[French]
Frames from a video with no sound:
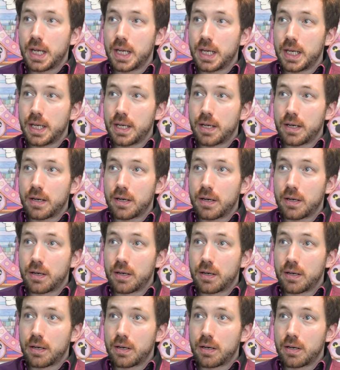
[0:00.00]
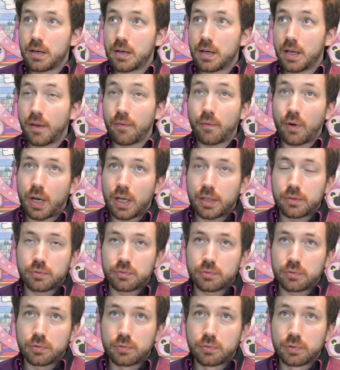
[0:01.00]
Euh, et, voilà,
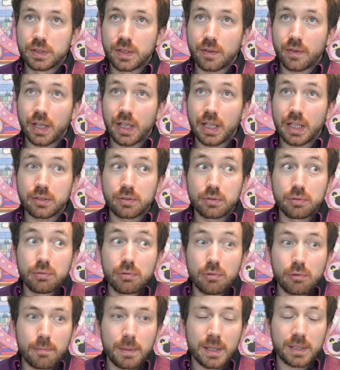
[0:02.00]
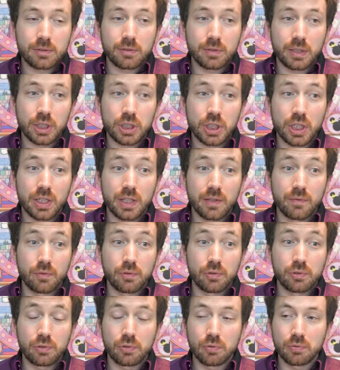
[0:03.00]
donc du coup, c'est vrai que là-dessus, le personnage a une
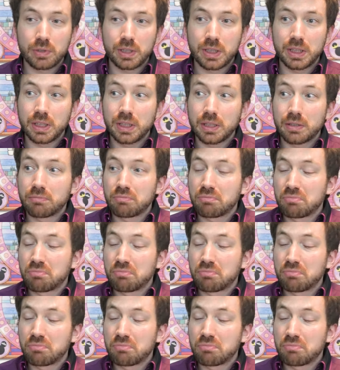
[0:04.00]
évolution qui